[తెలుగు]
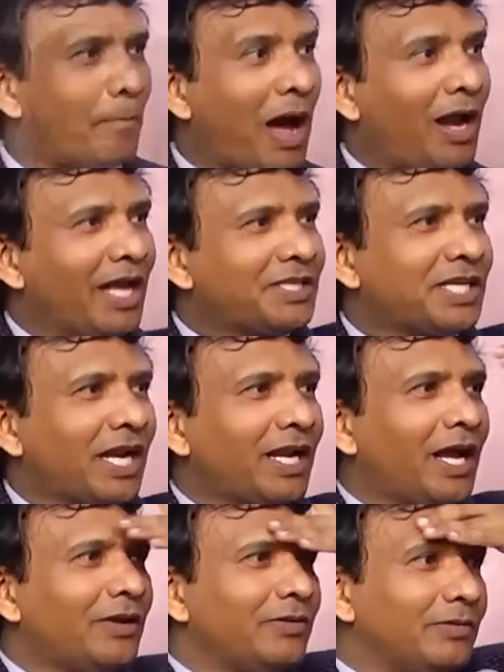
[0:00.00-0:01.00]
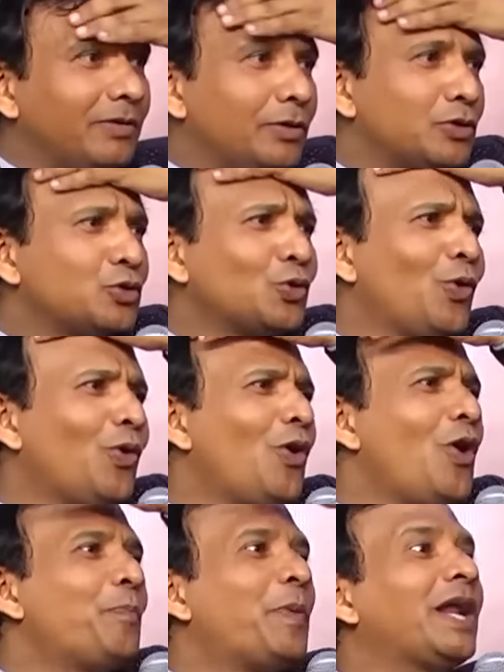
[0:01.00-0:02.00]
మా లెక్చరర్ గారు
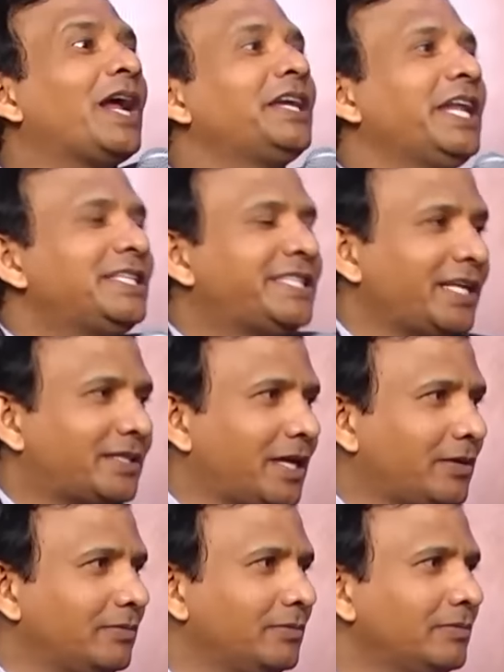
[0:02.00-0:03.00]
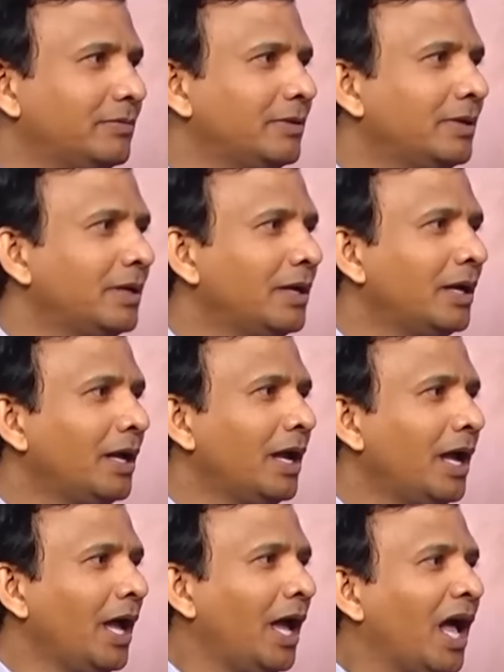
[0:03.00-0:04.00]
సూపర్గా టీచ్ చేస్తారు
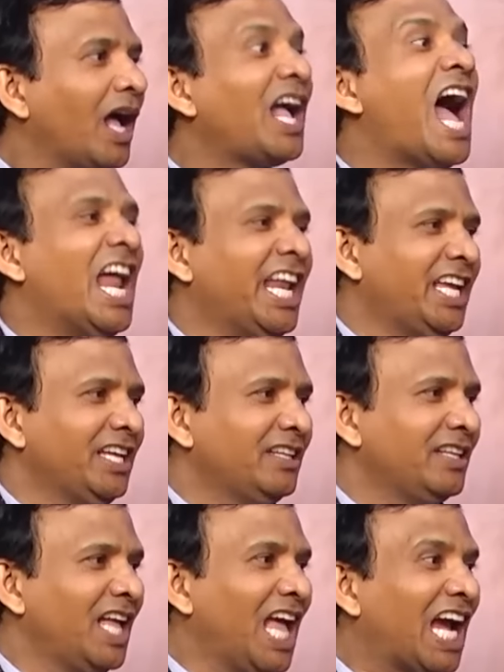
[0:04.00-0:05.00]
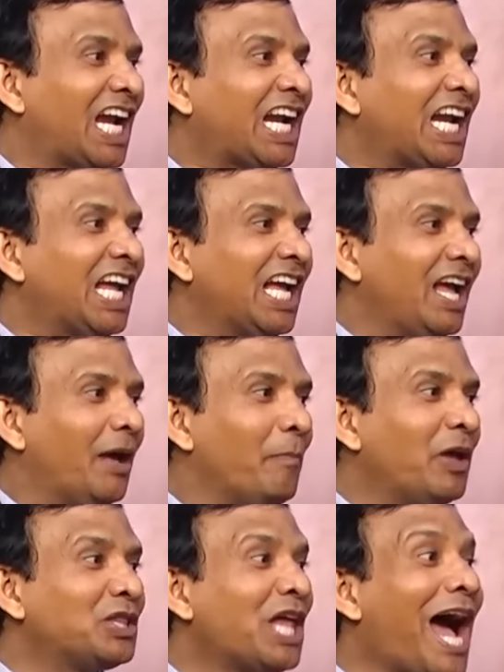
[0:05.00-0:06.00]
కానీ
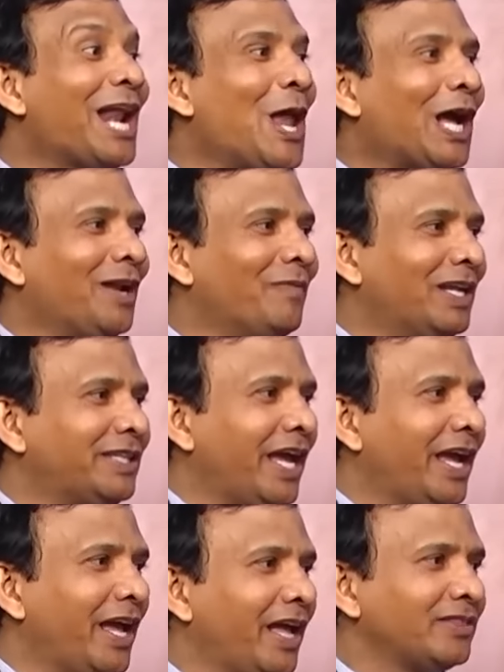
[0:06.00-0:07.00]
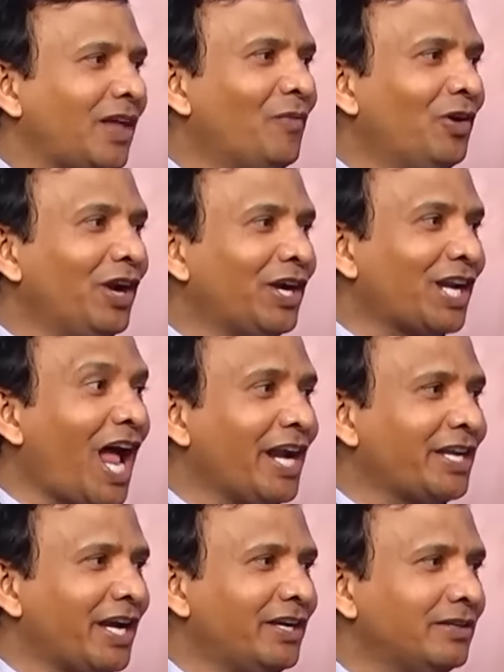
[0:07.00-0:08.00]
మేము దారిలో కనబడితే తమ్ముడు ఇట్రా
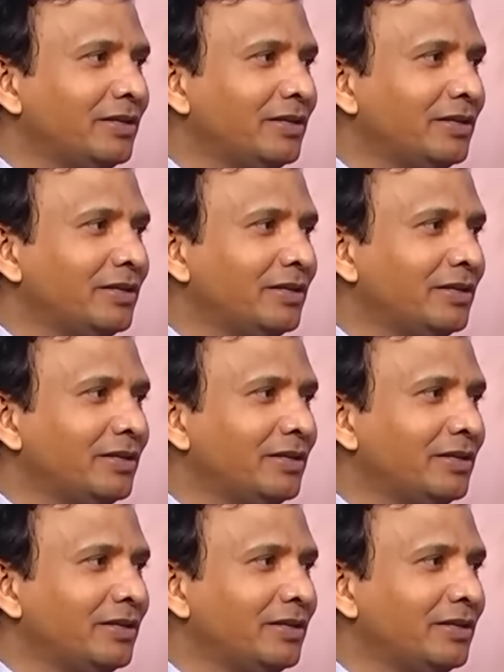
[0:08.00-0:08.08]
అంటాడు